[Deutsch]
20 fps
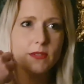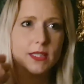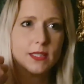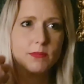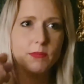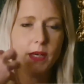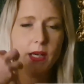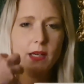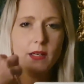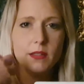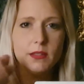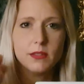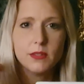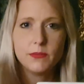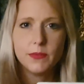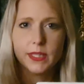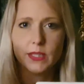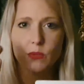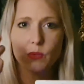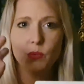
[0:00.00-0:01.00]
was wahr
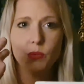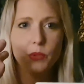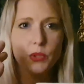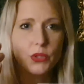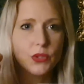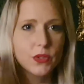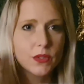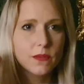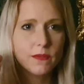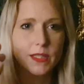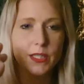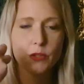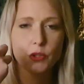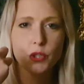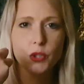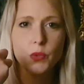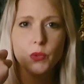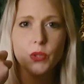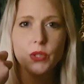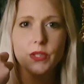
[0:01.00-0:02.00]
ist, was gut ist, was
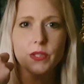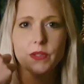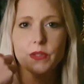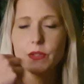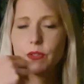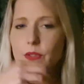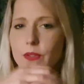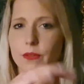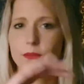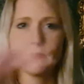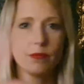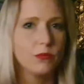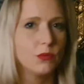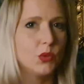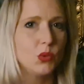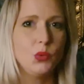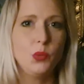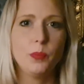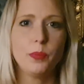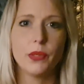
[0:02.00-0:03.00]
schön ist,
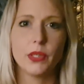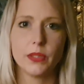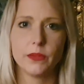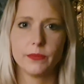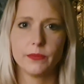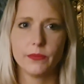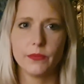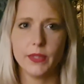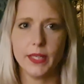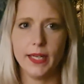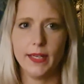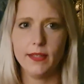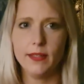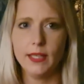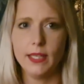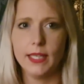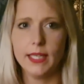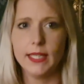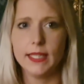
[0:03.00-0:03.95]
super, ja,